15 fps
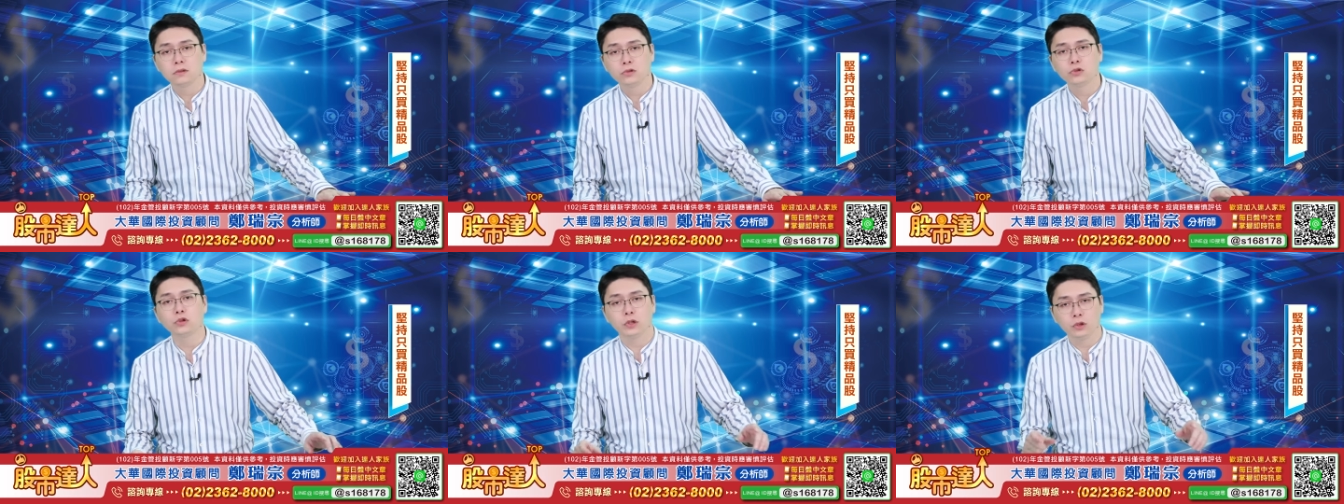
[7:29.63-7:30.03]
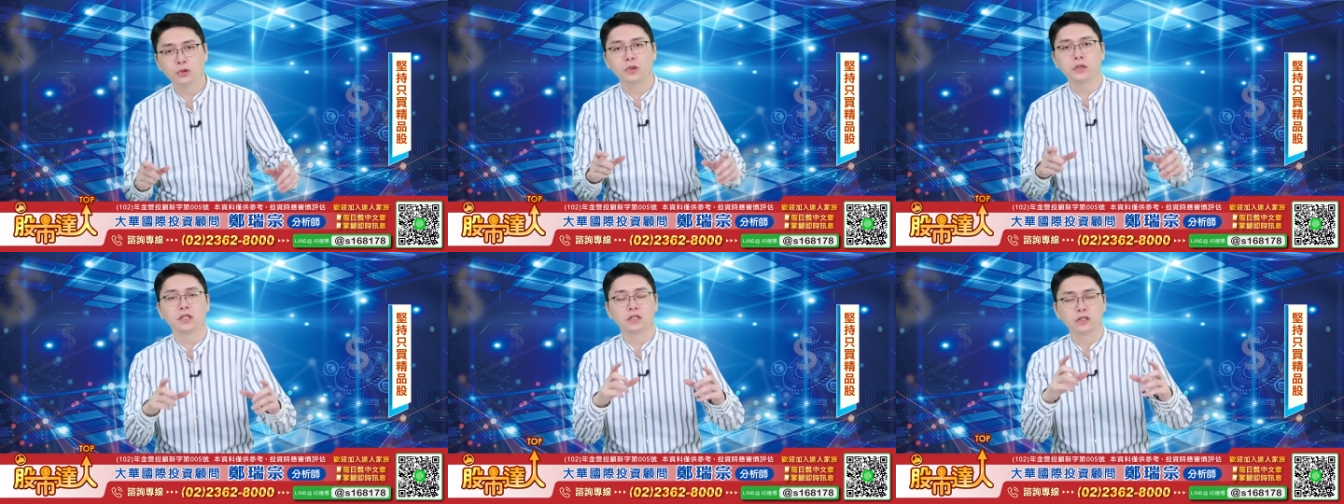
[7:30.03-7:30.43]
绝
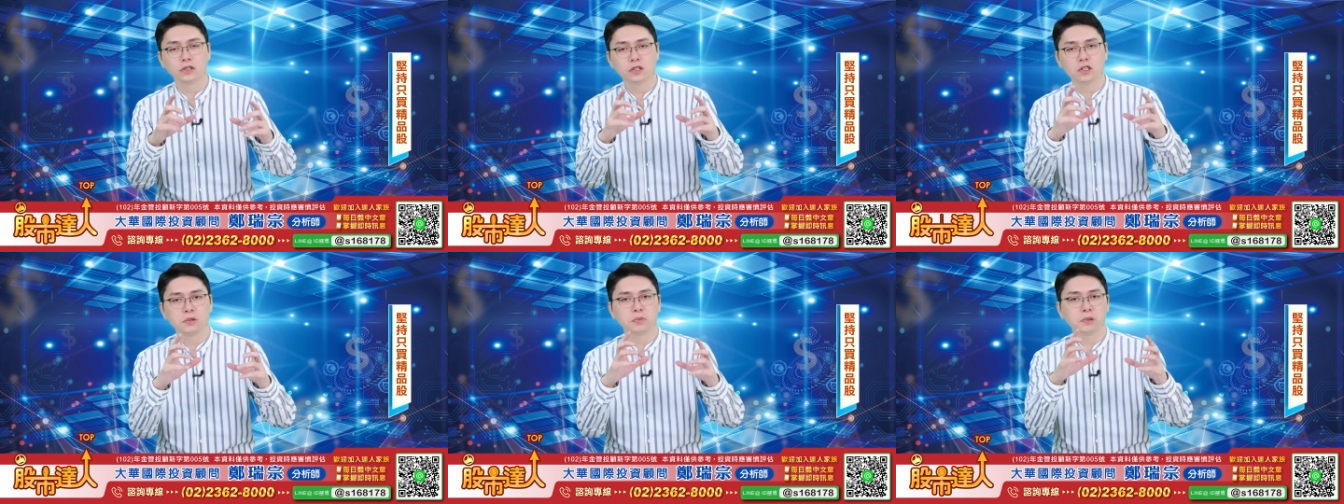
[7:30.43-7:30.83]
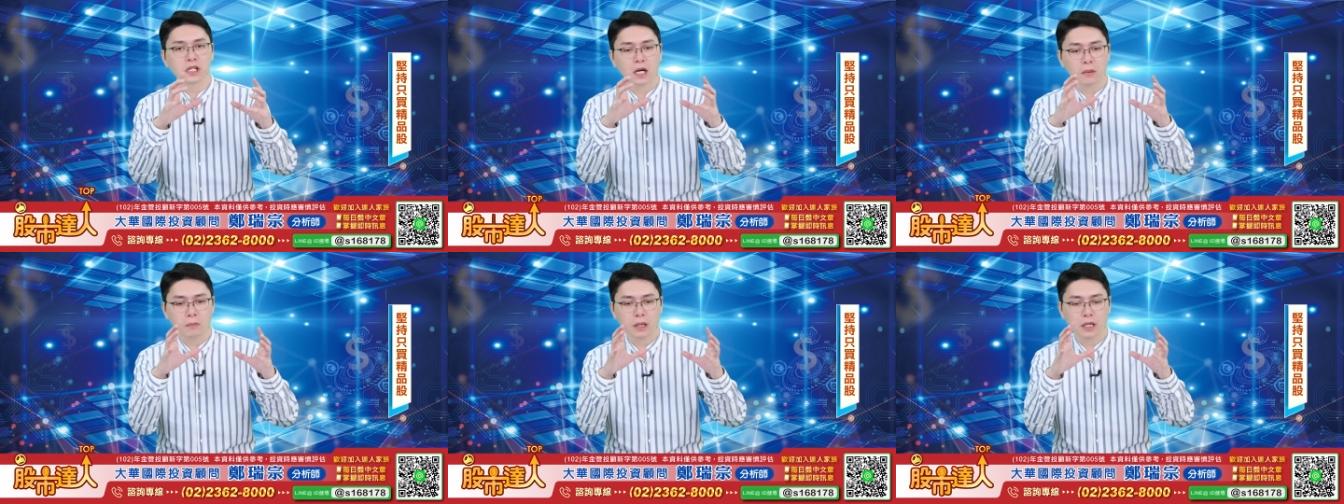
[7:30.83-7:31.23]
对也是 G B
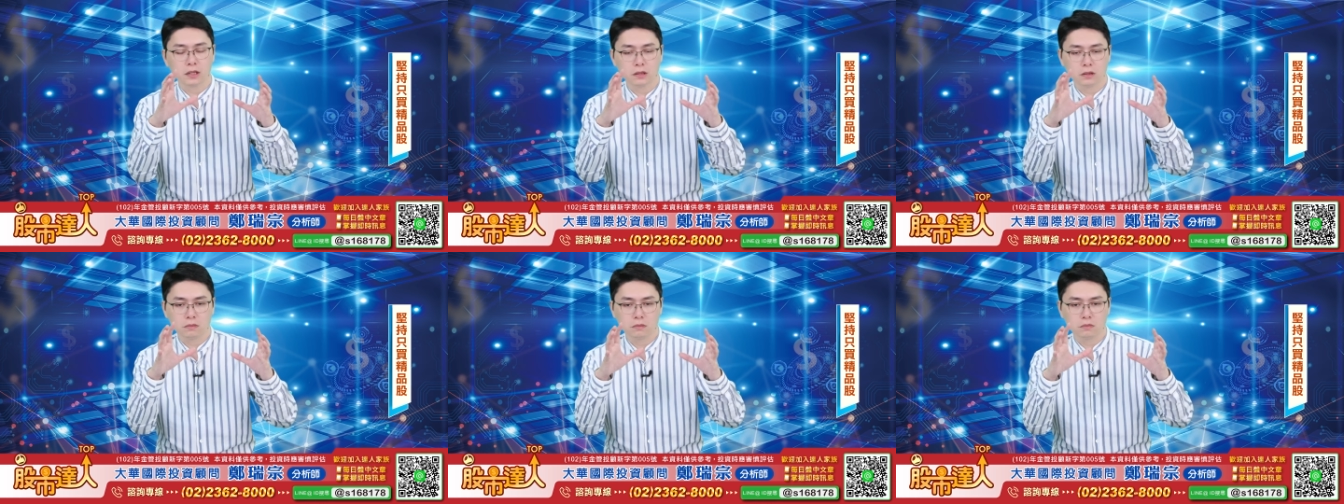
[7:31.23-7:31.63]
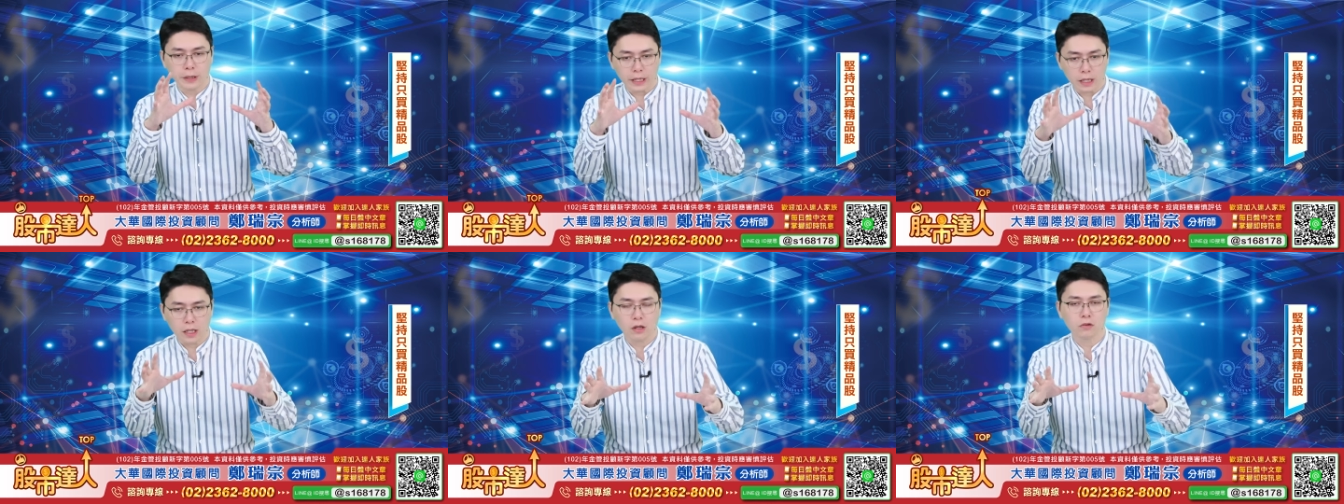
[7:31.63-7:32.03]
二百 的
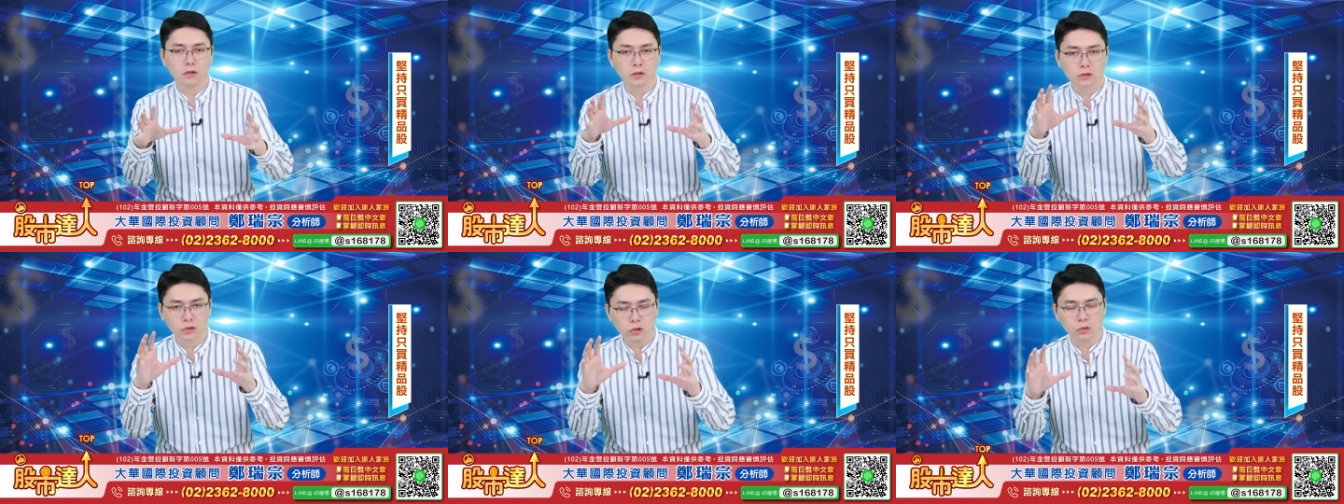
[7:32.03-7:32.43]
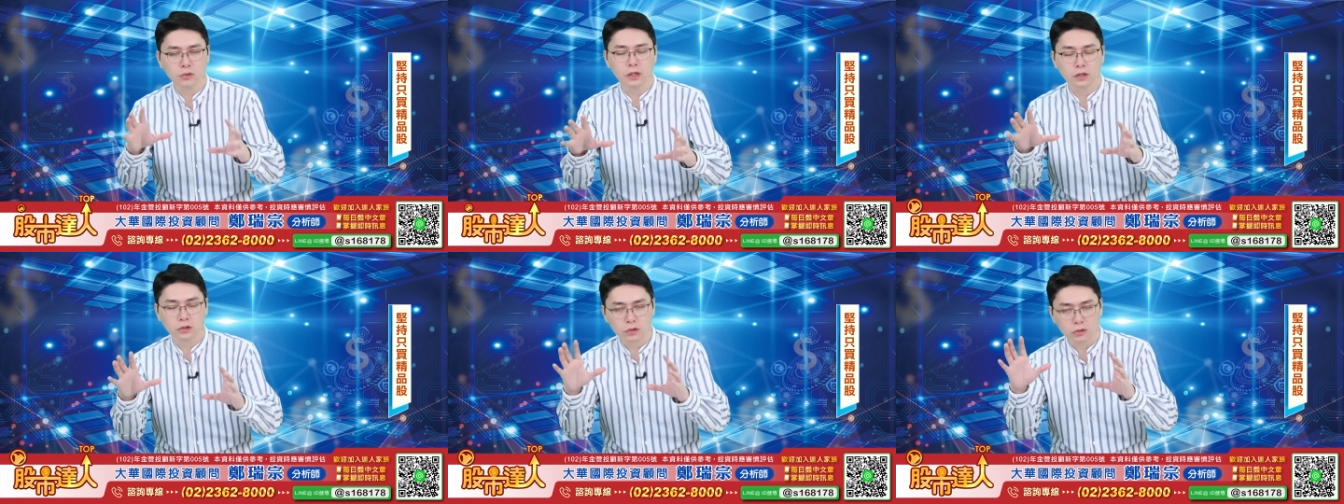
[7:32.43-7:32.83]
备料的重
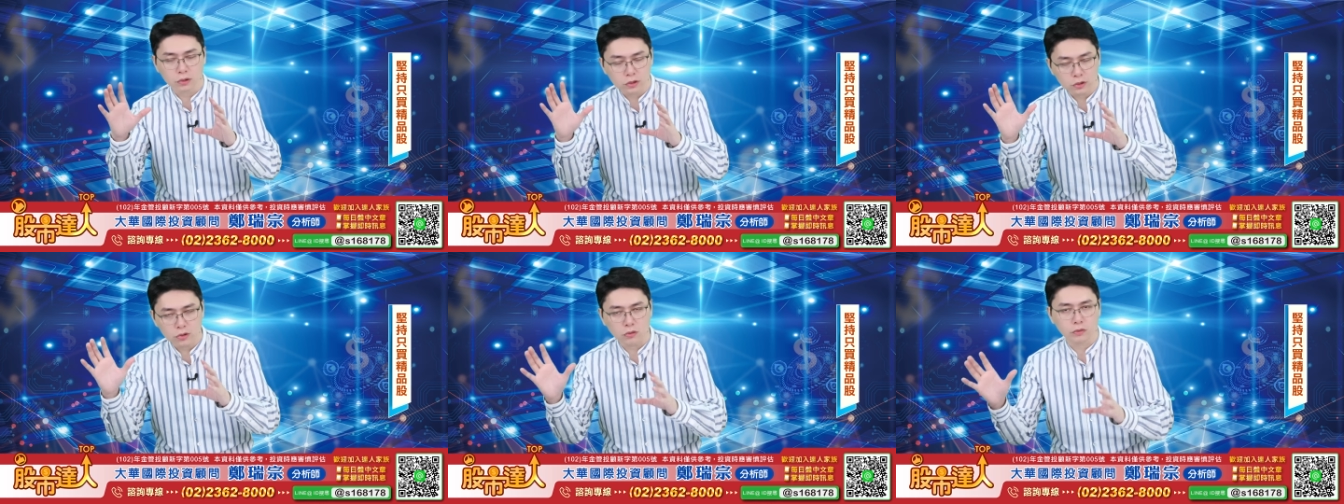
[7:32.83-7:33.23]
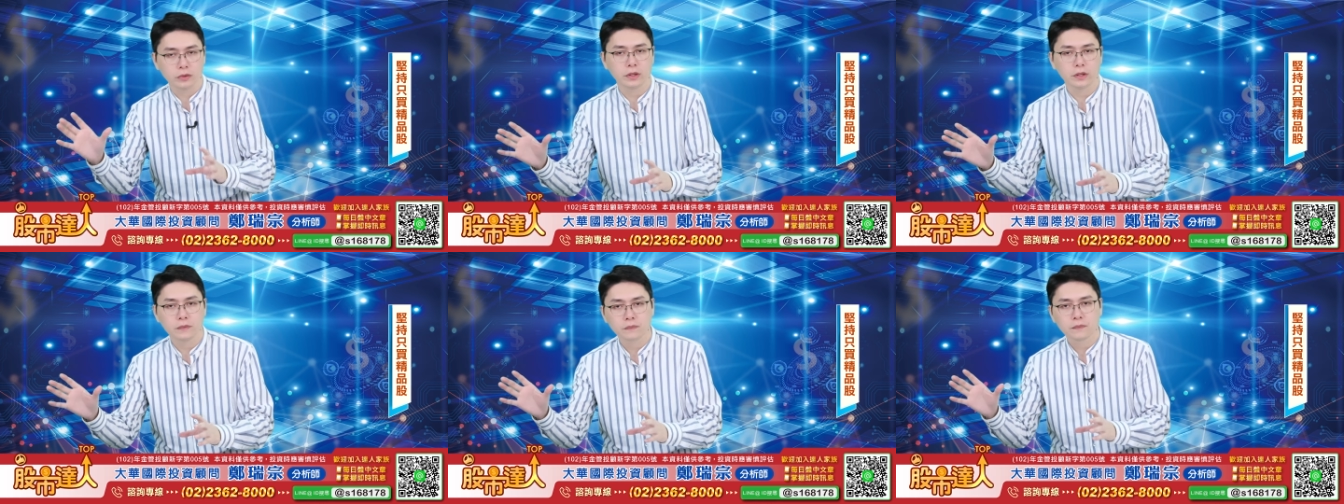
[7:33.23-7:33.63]
点中的重点，